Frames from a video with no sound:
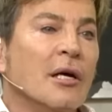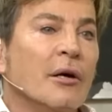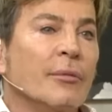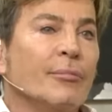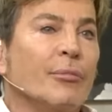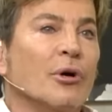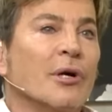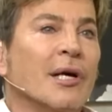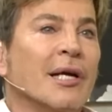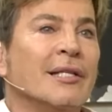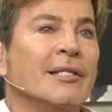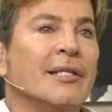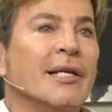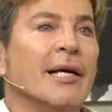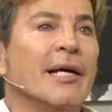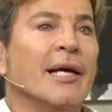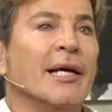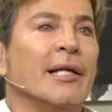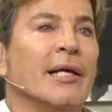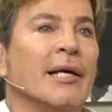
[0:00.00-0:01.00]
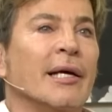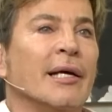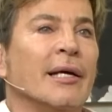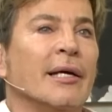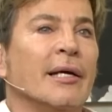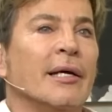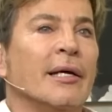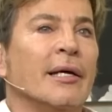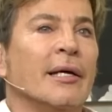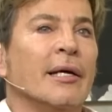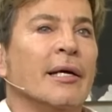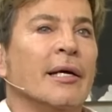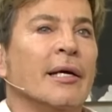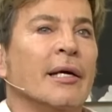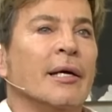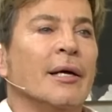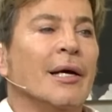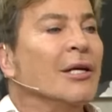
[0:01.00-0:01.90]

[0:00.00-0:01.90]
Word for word: porque sé que eh,